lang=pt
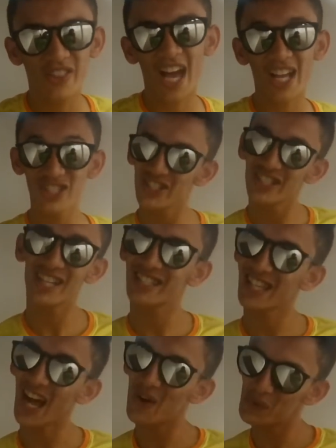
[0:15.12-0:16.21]
saudade de
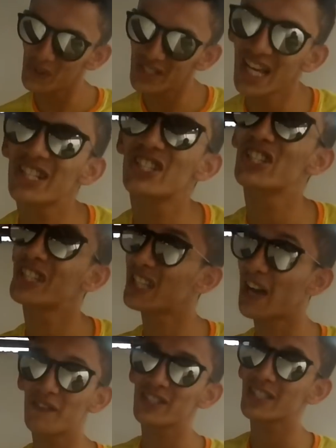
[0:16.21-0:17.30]
dançar com
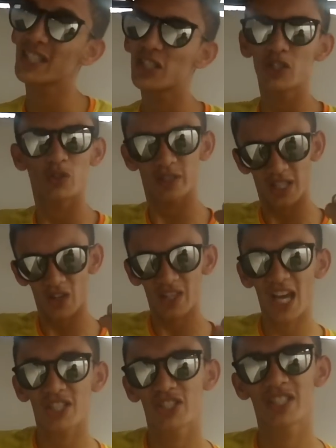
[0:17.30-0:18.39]
ousadia. Tava sentindo
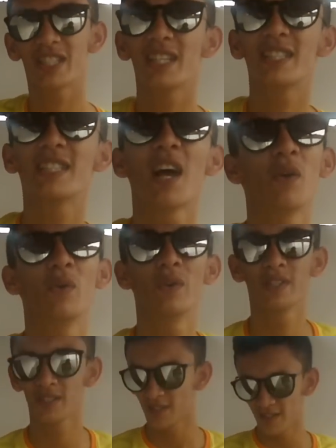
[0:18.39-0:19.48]
saudade de dançar
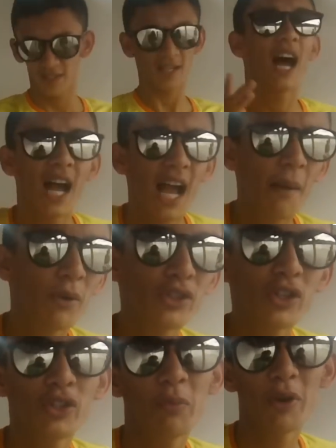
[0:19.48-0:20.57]
com.
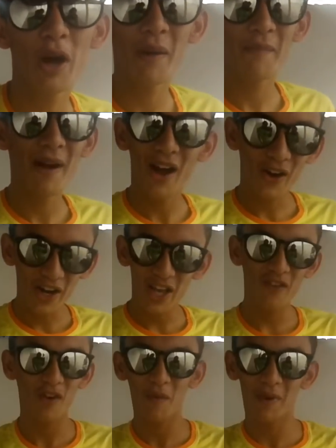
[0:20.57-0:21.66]
Acabou todo o problema, agora eu